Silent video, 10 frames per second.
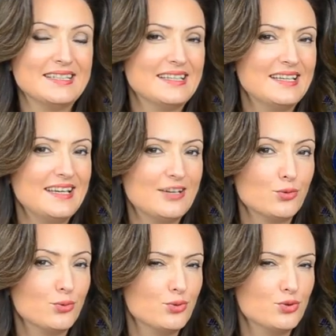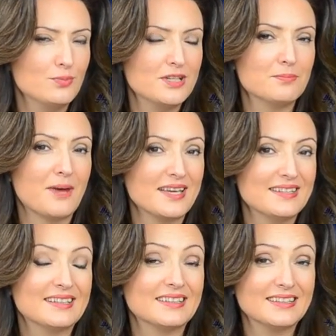nedeniyle çok güçlü bir
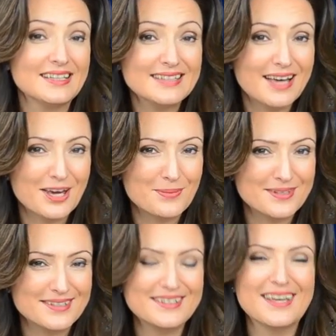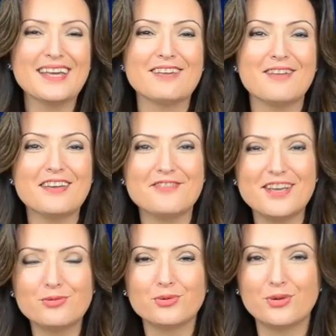manyetik alana sahiptir ve retro